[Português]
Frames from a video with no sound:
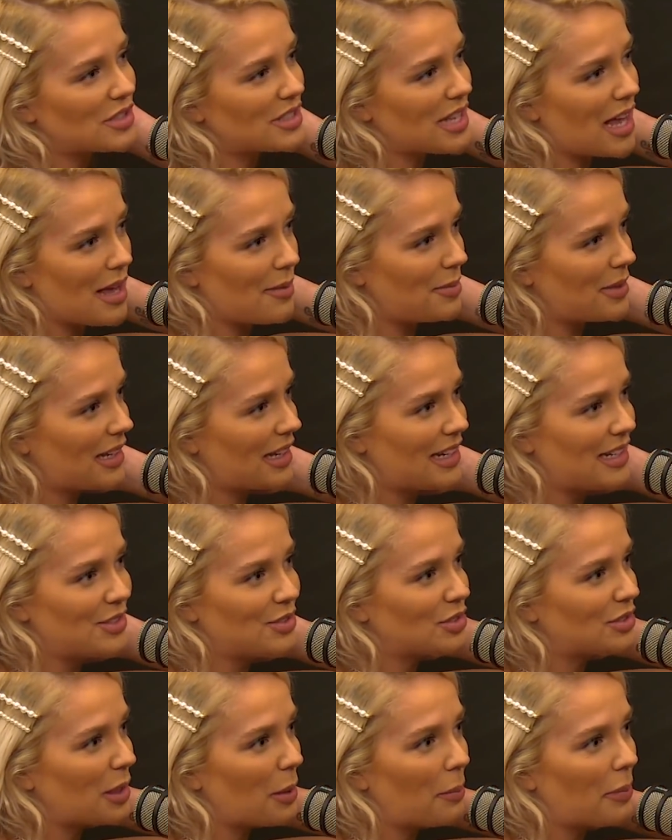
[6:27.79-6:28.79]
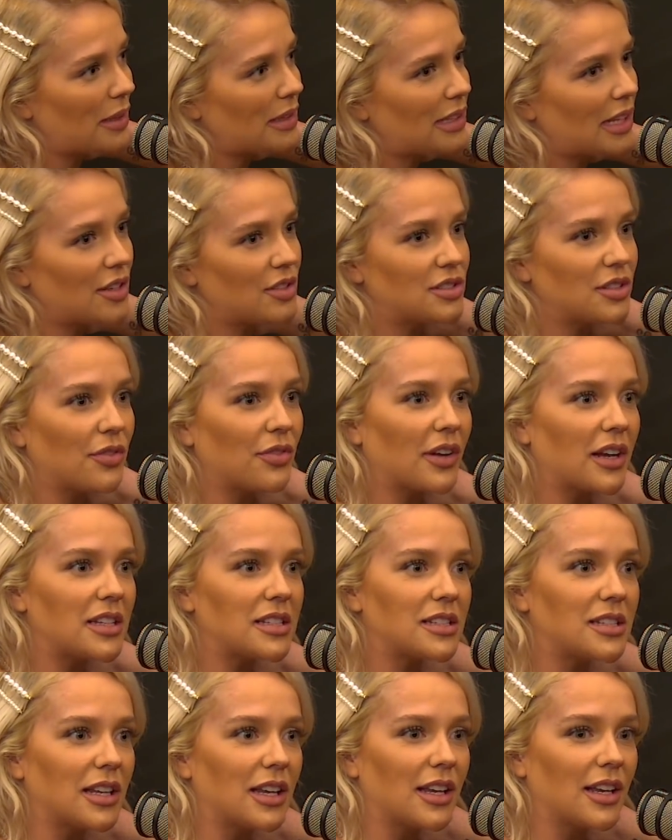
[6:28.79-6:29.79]
sabe, Cris? O tempo inteiro você fica
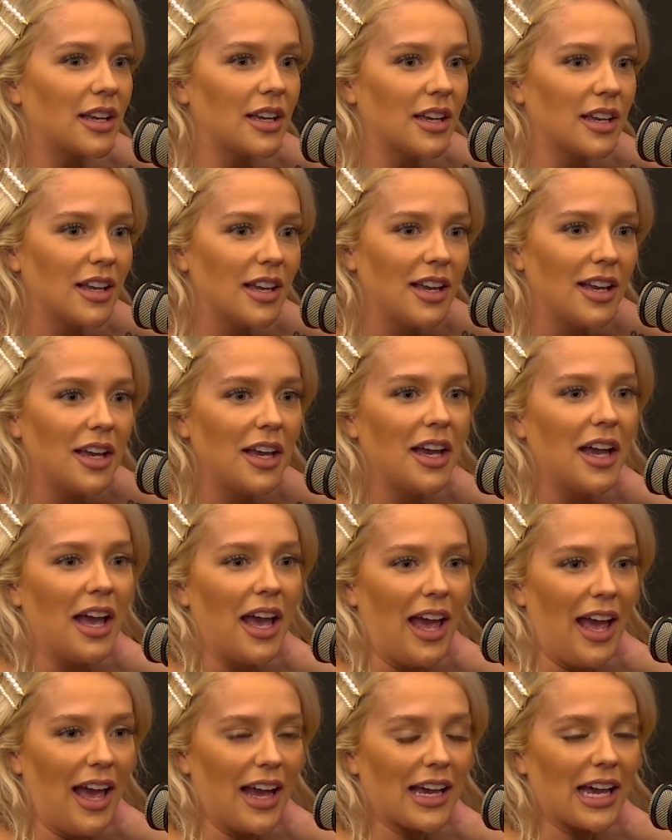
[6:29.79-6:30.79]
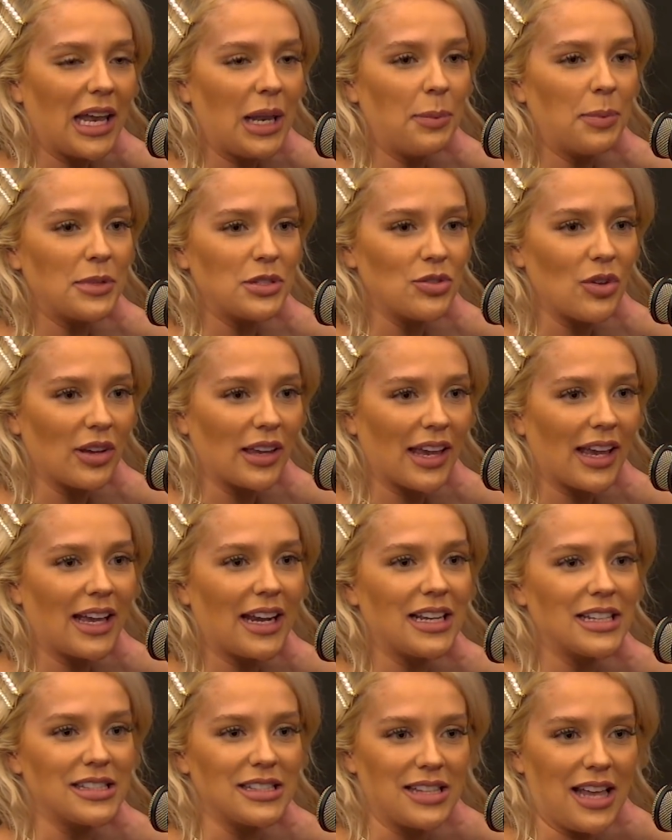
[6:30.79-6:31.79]
assim. É aquela pessoa que é
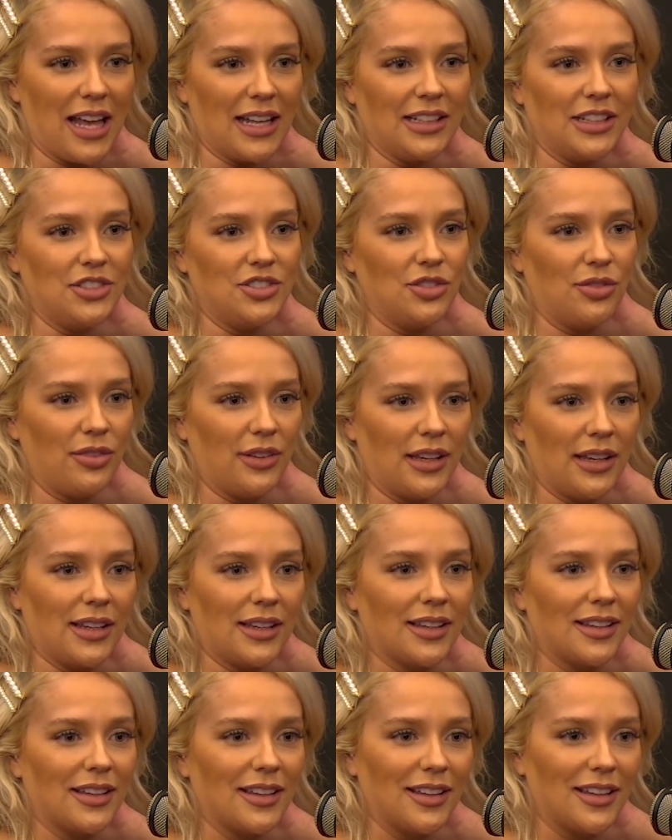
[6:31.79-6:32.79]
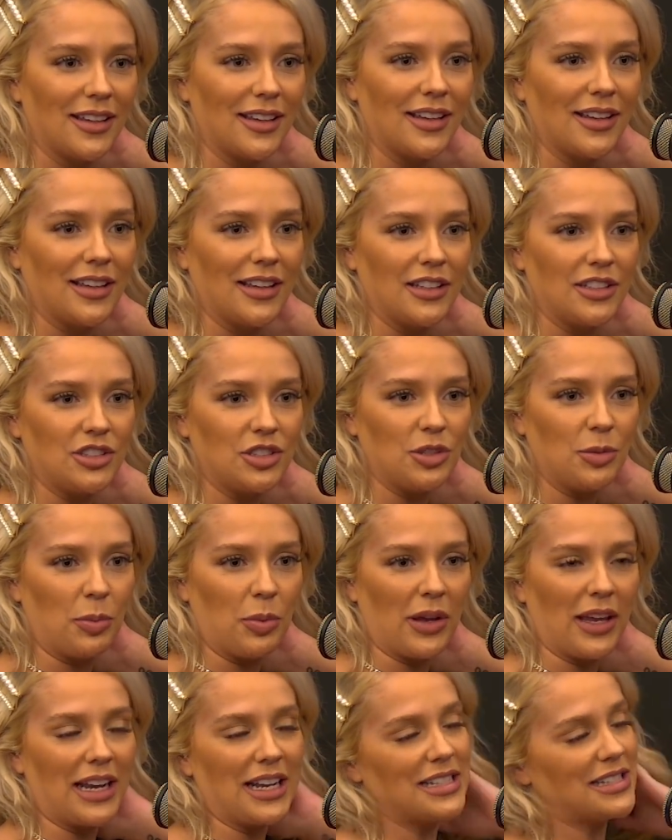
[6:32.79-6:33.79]
engraçada de ver.
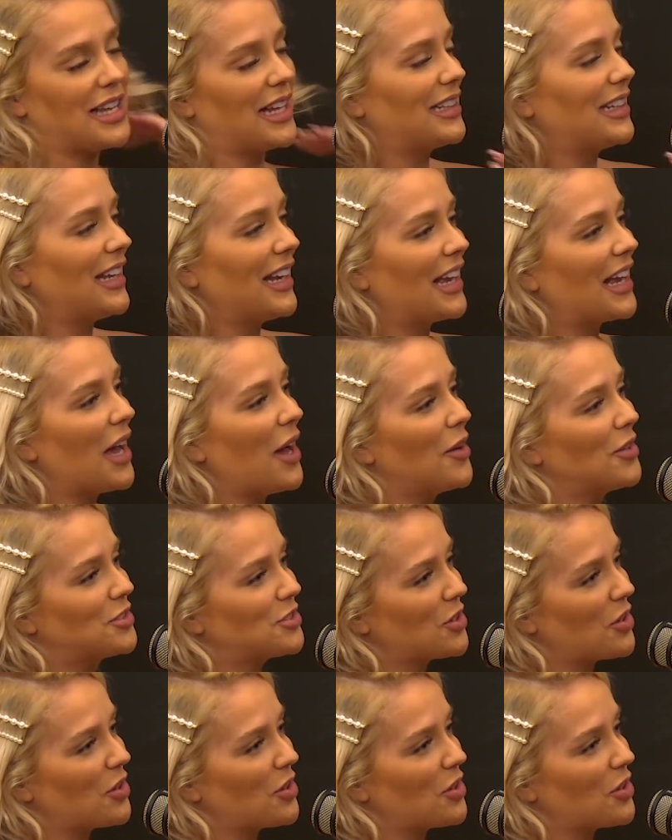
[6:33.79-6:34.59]
Tipo, engraçada e legal de